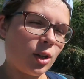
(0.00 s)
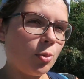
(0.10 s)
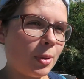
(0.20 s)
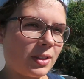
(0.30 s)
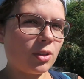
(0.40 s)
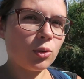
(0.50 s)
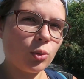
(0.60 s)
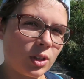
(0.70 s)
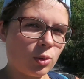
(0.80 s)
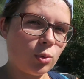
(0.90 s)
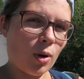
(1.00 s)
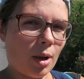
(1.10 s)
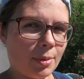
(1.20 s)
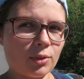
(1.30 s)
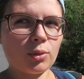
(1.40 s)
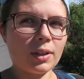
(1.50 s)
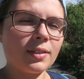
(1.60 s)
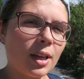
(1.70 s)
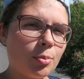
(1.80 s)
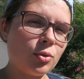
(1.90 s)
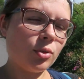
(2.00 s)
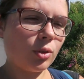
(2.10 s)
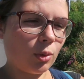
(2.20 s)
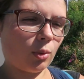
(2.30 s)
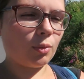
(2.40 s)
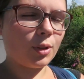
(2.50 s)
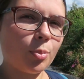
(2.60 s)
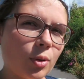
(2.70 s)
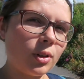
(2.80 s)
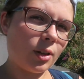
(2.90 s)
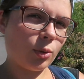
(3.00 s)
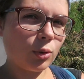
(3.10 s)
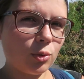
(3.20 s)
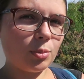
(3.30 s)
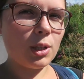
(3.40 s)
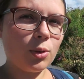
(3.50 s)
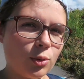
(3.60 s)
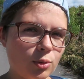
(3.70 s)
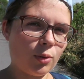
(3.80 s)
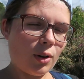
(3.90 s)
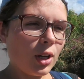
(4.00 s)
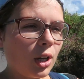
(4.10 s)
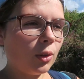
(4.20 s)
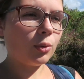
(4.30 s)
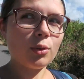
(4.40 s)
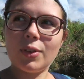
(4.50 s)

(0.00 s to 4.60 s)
et une personne côté couloir parce qu'il y aura très peu de gens qui auront envie de prendre le truc du milieu tu vois. Donc